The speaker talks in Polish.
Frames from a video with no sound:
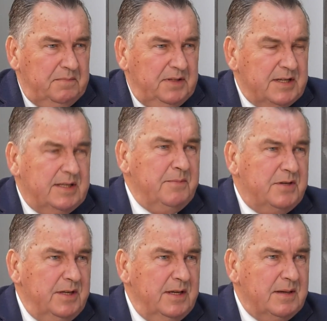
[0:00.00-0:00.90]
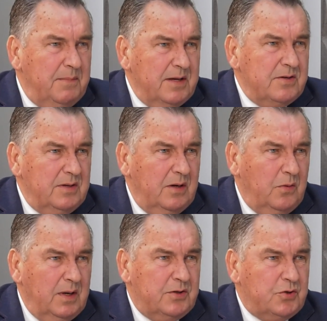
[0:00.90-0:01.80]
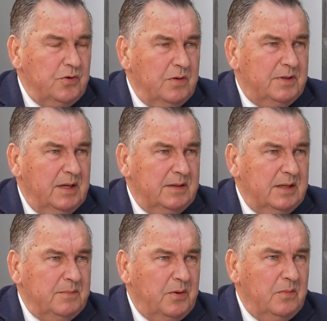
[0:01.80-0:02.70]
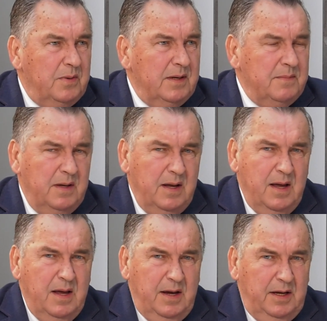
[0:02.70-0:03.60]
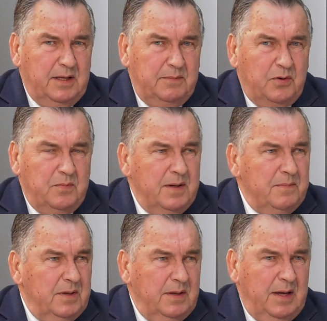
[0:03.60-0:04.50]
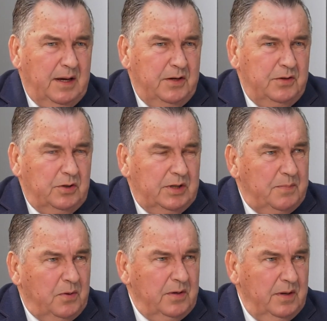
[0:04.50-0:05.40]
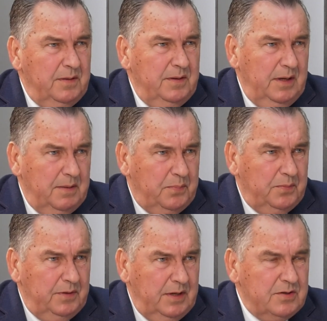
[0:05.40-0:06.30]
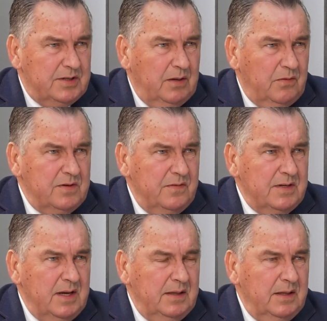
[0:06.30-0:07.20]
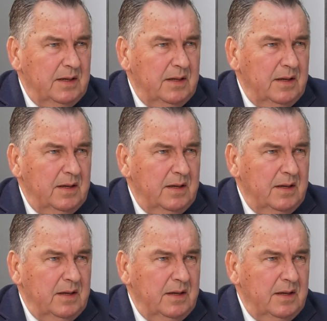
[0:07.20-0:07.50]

Y, następcy nie za bardzo akurat czują ten, ten problem i ten problem jaki do tej pory nie, nie został rozwiązany.